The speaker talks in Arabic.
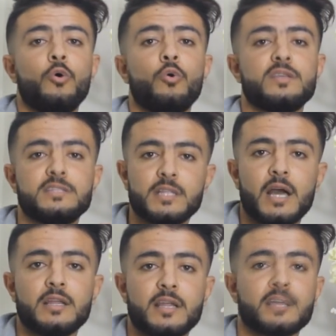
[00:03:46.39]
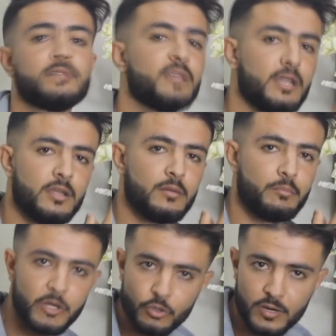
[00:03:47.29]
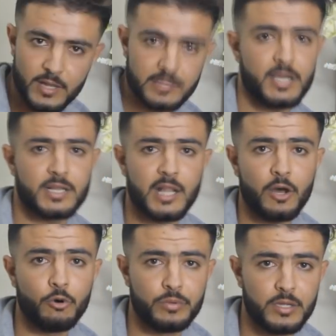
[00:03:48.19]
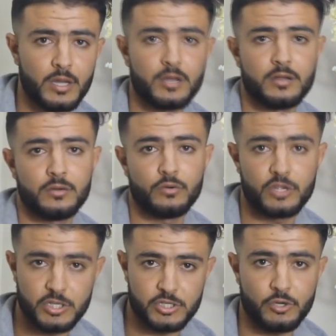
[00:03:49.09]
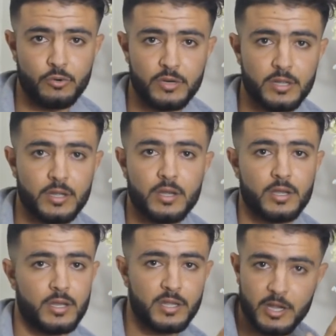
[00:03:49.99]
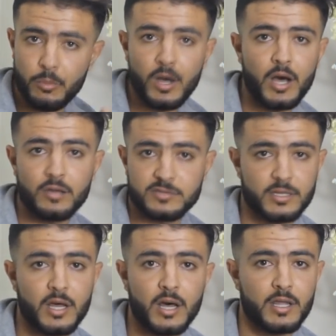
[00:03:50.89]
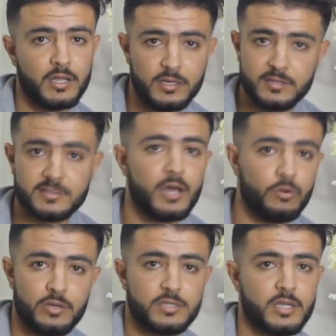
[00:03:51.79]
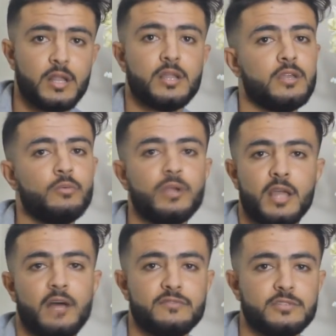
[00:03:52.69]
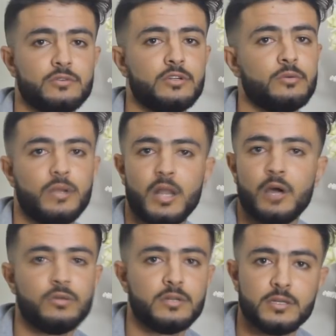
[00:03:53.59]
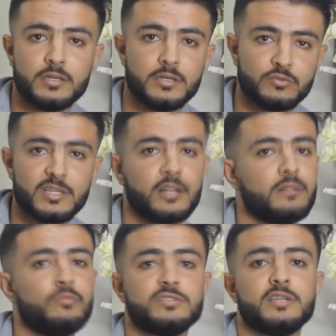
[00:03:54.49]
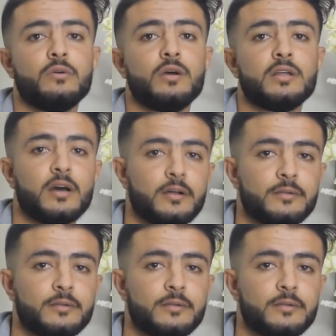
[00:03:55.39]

وكيزيد يخليني نخدم يعني بهذوك الناس اللي كيتلاقاو بيا وكيشجعوني يعني كبار صغار يعني نساء ورجال يعني هما اللي كيحفزوني هما اللي خلوني نوصل لهذا المستوى